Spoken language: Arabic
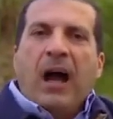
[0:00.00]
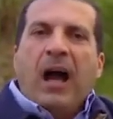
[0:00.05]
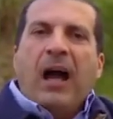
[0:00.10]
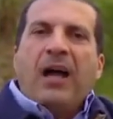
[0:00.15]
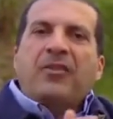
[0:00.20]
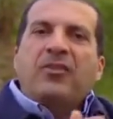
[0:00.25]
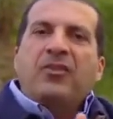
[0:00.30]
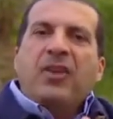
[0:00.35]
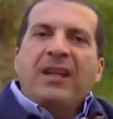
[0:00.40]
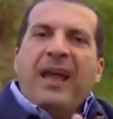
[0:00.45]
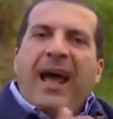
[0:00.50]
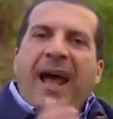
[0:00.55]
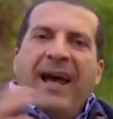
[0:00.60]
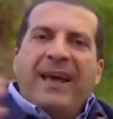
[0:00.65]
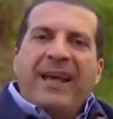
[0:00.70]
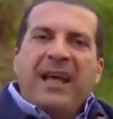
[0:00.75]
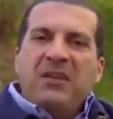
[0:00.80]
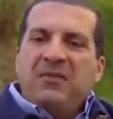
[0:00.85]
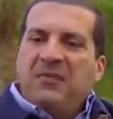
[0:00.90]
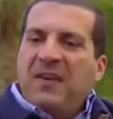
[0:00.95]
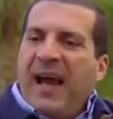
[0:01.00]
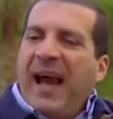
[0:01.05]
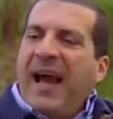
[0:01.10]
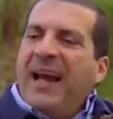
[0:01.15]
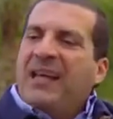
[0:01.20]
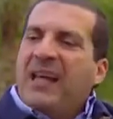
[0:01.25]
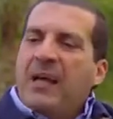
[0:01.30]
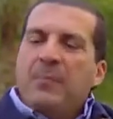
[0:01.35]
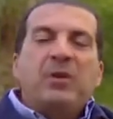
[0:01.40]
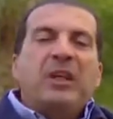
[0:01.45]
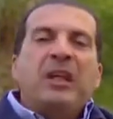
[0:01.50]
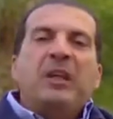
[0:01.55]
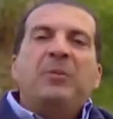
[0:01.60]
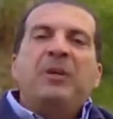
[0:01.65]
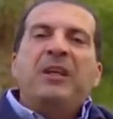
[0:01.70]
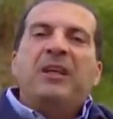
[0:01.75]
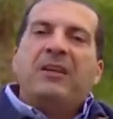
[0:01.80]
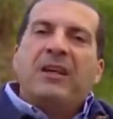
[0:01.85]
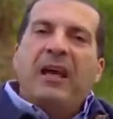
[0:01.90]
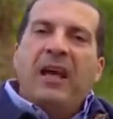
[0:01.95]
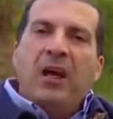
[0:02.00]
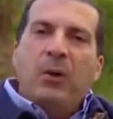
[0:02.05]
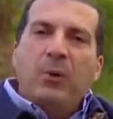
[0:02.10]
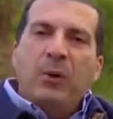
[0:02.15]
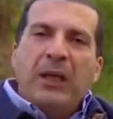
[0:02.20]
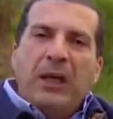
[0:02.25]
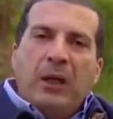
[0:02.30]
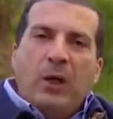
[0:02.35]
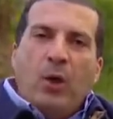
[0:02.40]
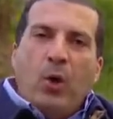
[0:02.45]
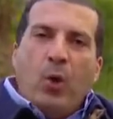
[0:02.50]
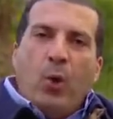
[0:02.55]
حطينا حاجات في احجام كبيره قوي